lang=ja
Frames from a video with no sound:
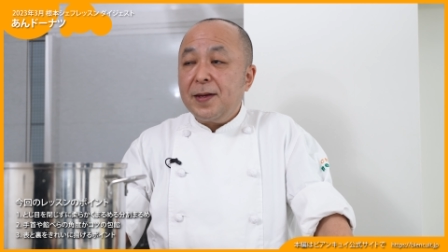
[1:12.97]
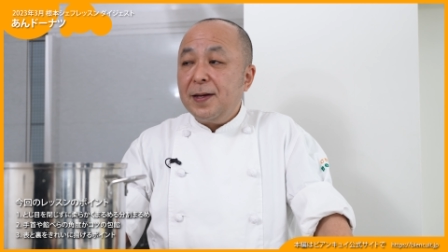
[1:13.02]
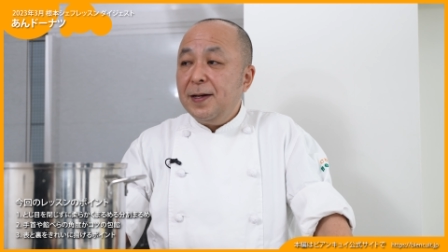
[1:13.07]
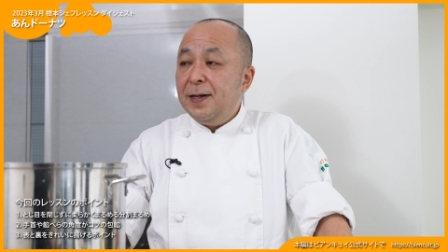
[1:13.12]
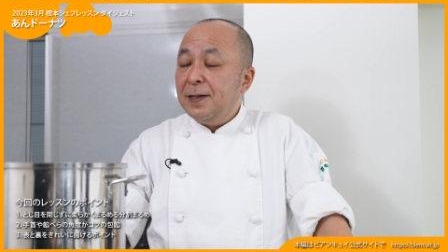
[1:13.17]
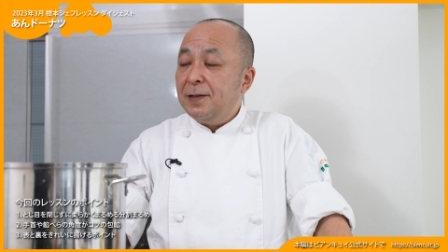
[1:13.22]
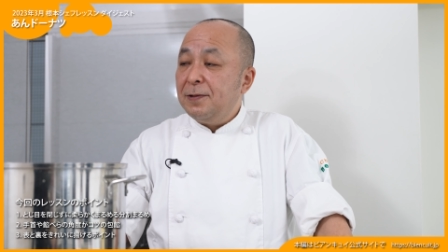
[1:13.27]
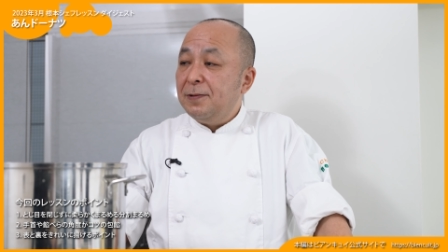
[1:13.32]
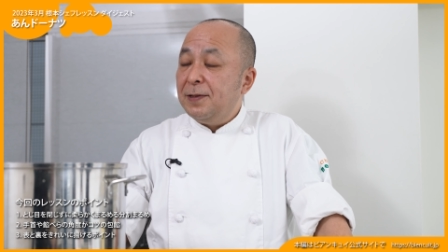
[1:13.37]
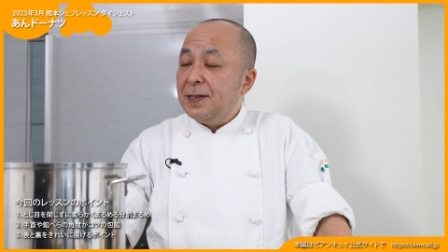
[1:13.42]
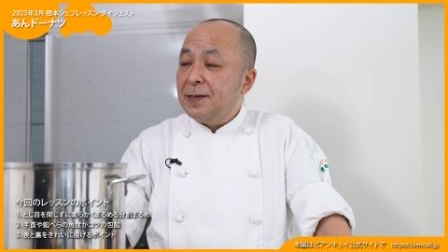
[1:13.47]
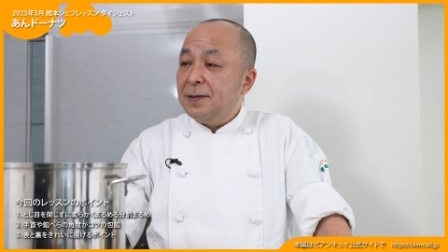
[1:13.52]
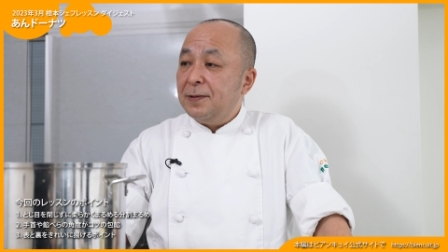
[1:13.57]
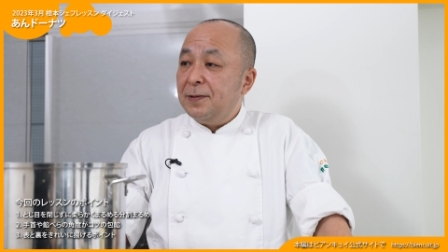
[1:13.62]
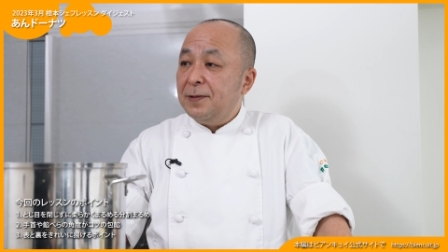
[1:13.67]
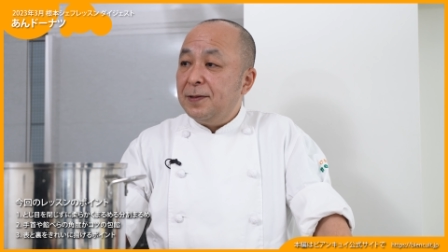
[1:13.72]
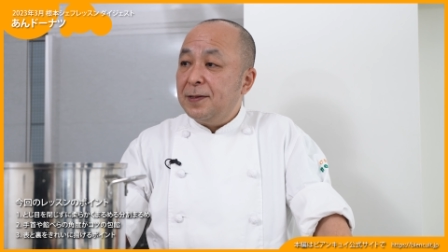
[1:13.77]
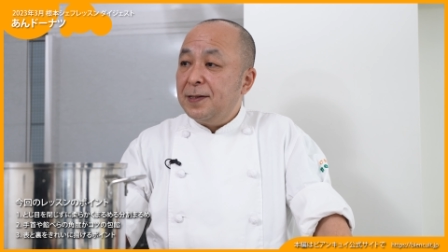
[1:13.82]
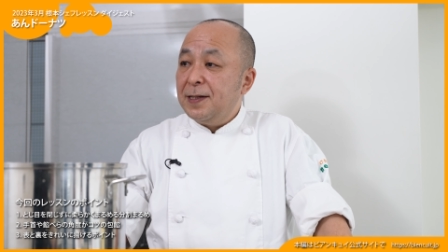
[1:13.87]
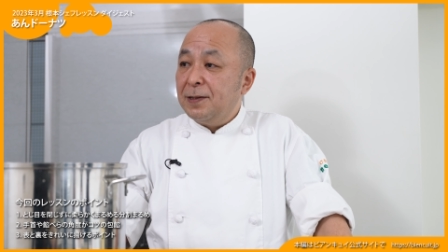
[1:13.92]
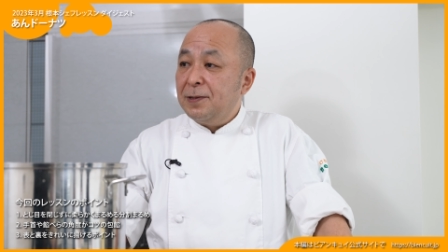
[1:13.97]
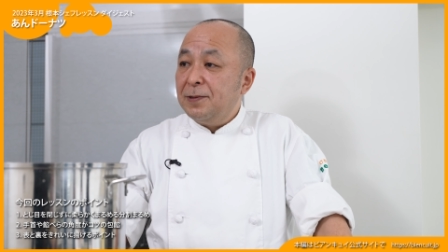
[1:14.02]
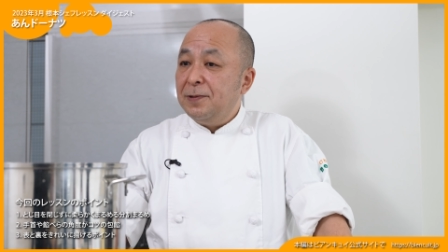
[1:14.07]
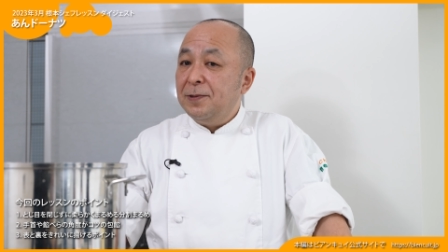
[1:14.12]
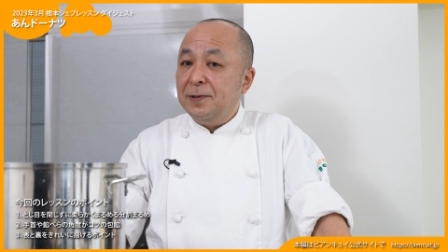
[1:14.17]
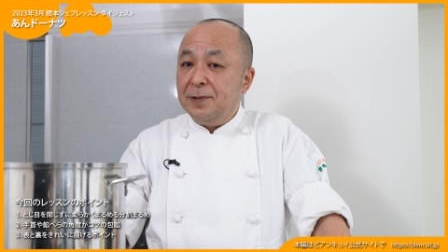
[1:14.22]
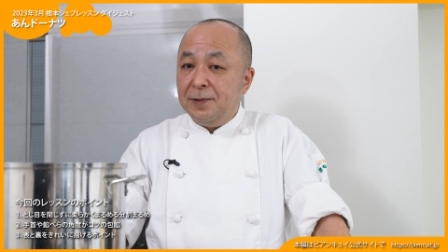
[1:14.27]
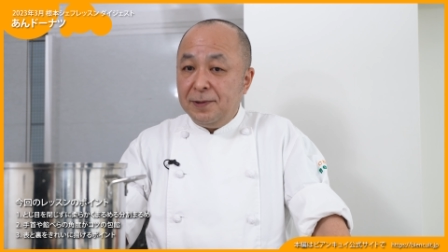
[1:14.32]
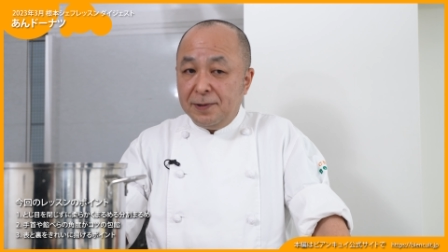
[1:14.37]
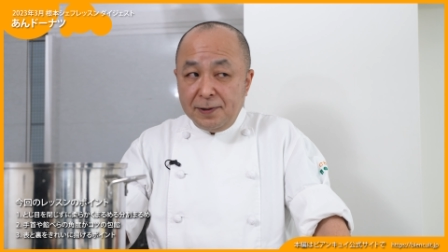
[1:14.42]
あとは砂
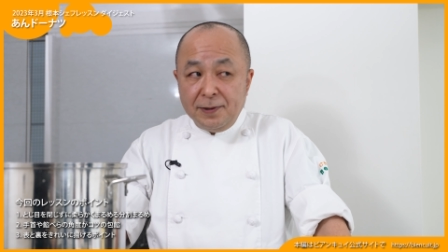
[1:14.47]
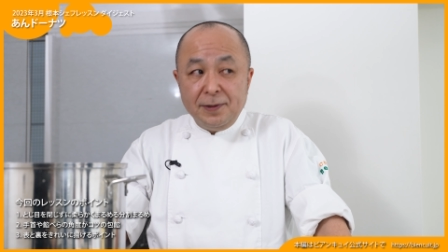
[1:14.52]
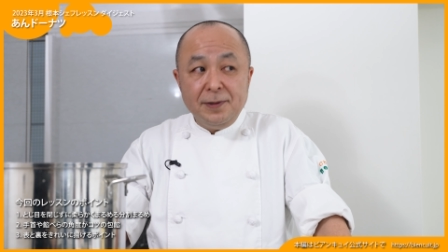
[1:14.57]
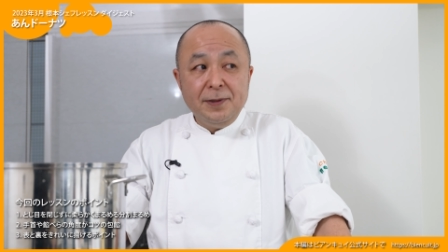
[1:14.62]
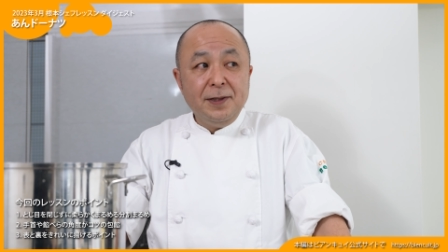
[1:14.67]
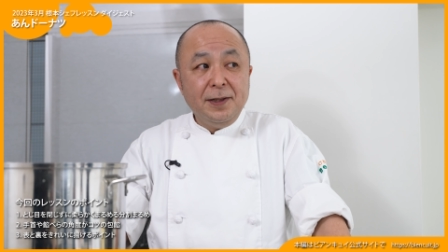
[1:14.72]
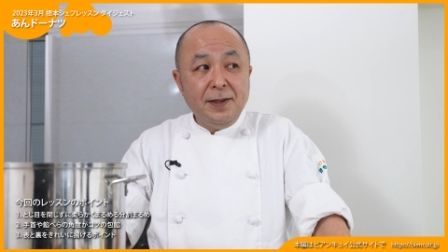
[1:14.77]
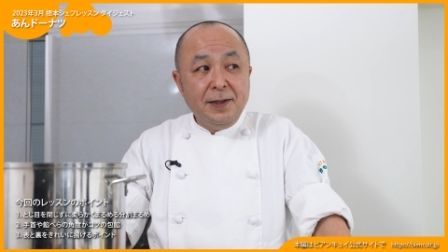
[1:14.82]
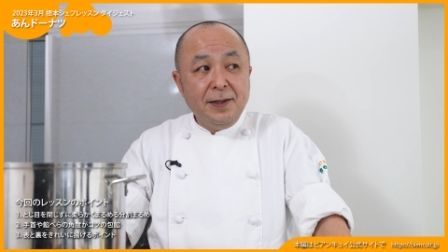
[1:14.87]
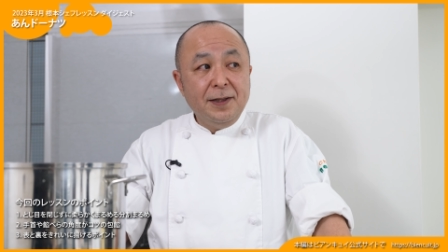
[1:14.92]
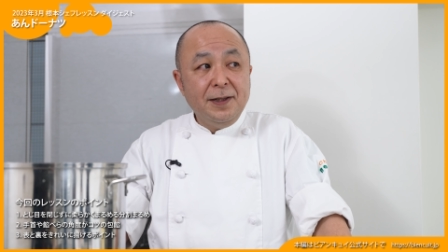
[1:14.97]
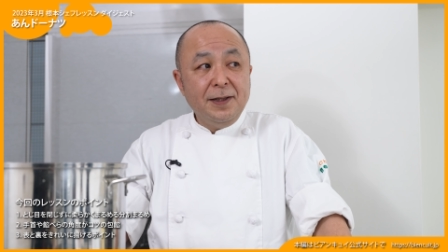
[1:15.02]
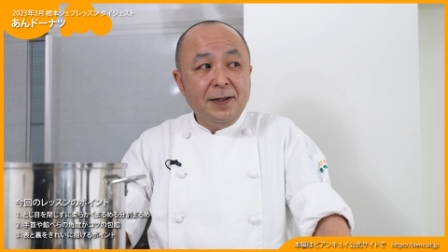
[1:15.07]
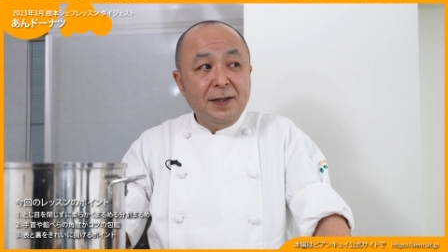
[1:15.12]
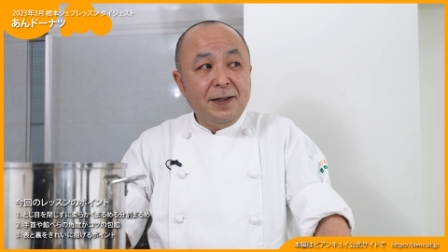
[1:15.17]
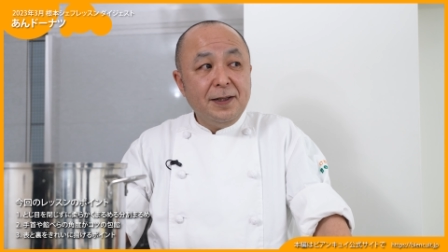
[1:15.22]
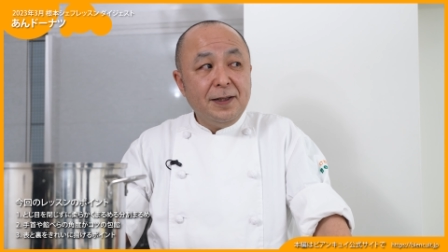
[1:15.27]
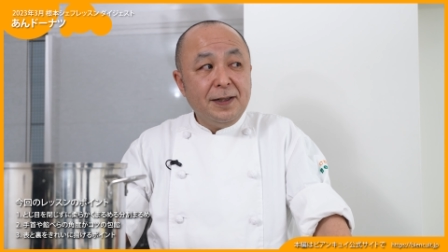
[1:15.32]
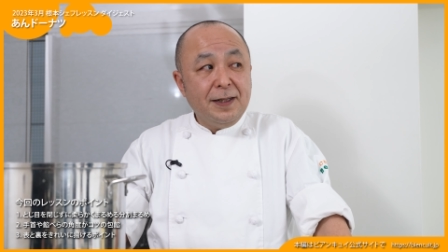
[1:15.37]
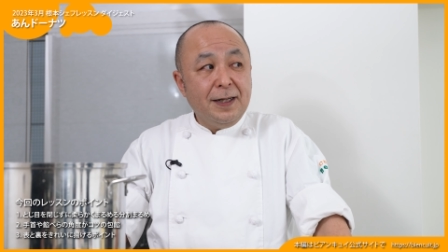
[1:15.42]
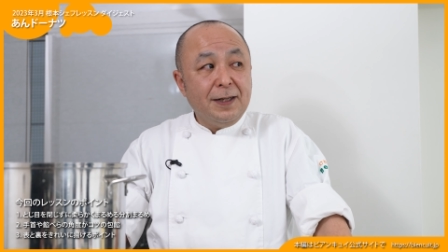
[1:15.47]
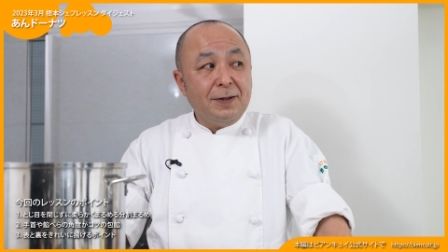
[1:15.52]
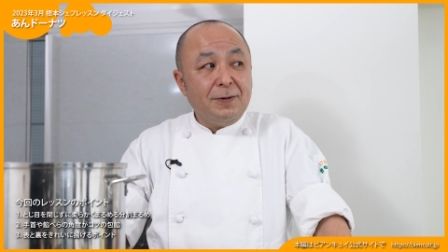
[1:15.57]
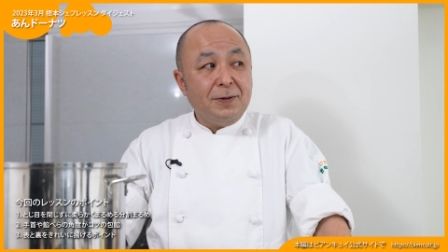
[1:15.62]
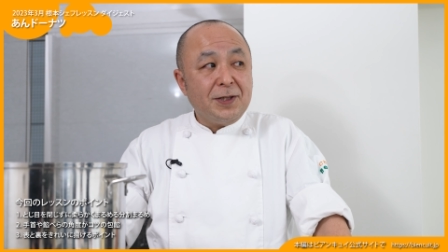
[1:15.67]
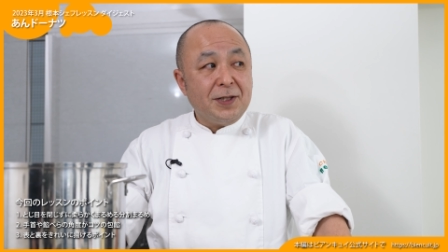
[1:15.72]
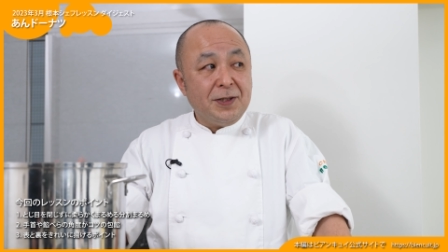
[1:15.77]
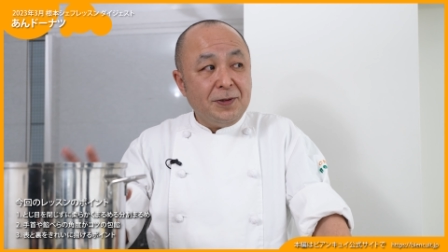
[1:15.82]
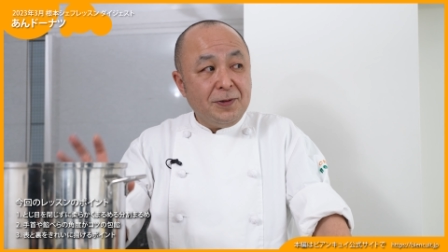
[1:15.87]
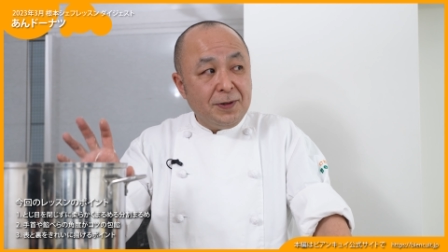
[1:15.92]
糖が
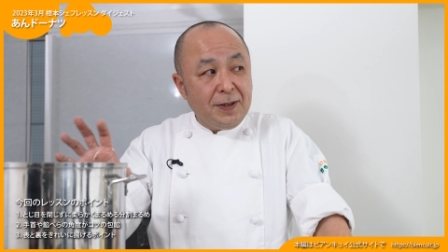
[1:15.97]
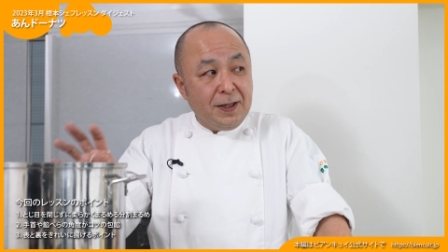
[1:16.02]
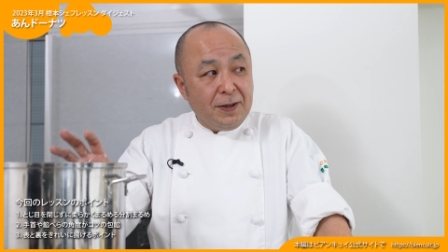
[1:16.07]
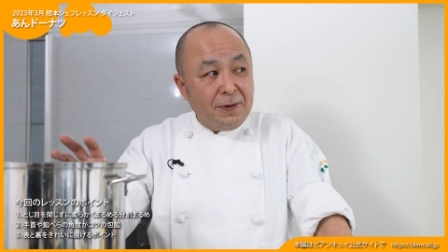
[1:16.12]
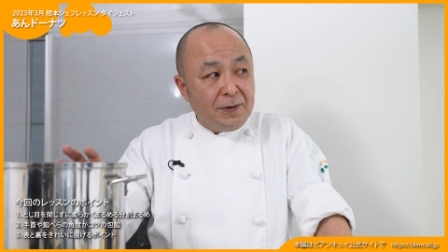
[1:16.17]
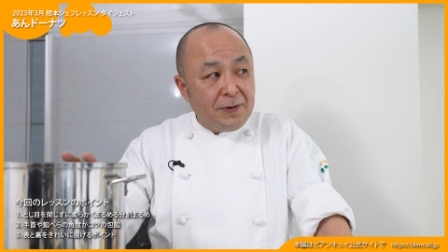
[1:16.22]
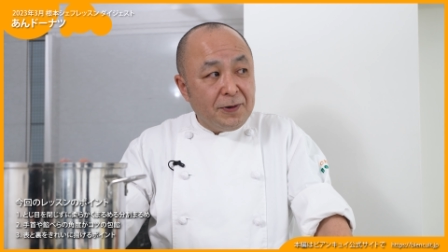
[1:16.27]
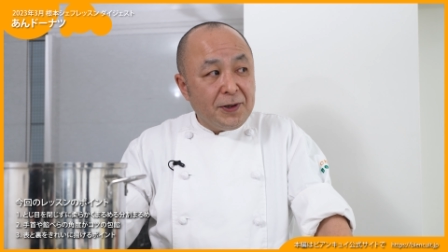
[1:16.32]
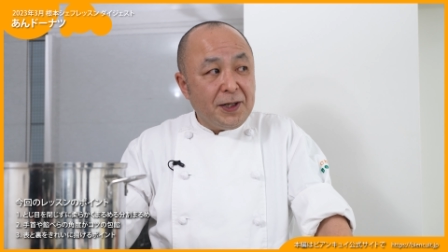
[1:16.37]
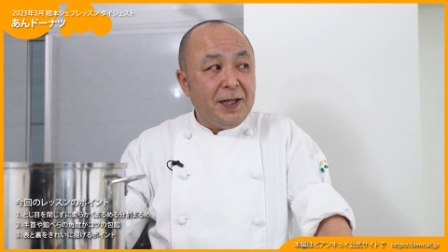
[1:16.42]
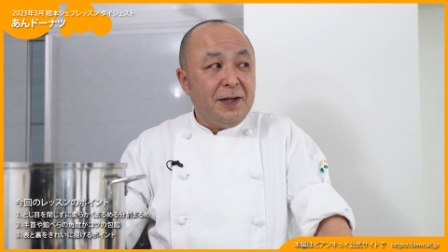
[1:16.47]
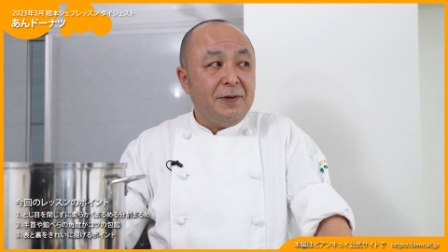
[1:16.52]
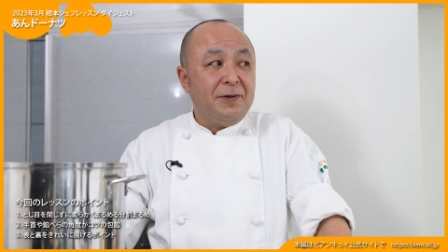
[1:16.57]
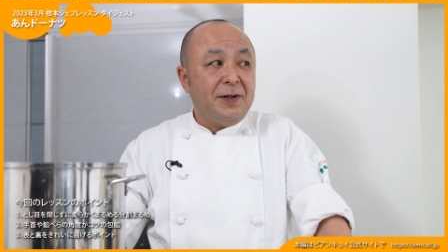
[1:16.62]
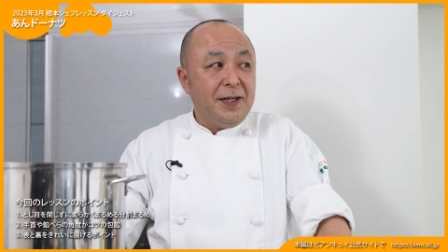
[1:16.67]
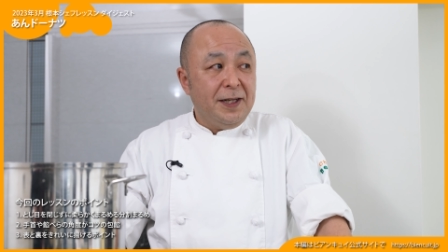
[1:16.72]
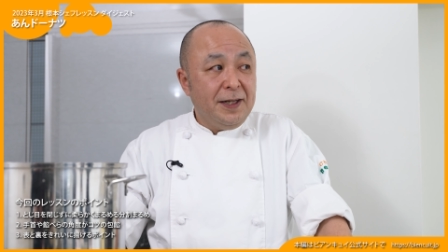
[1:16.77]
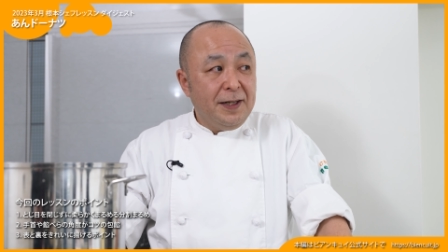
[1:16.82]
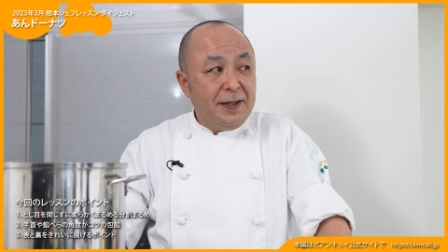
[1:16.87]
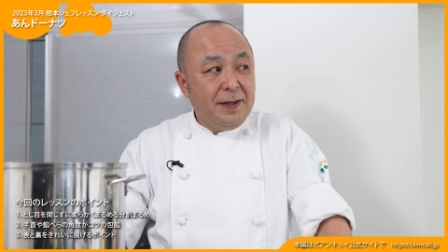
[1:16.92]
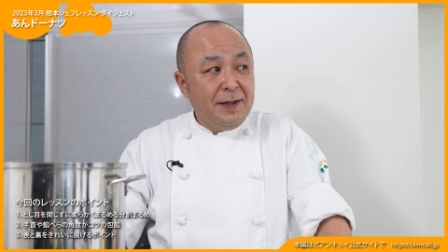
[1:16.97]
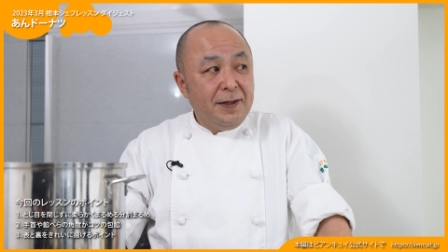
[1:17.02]
こっちの方が多いので、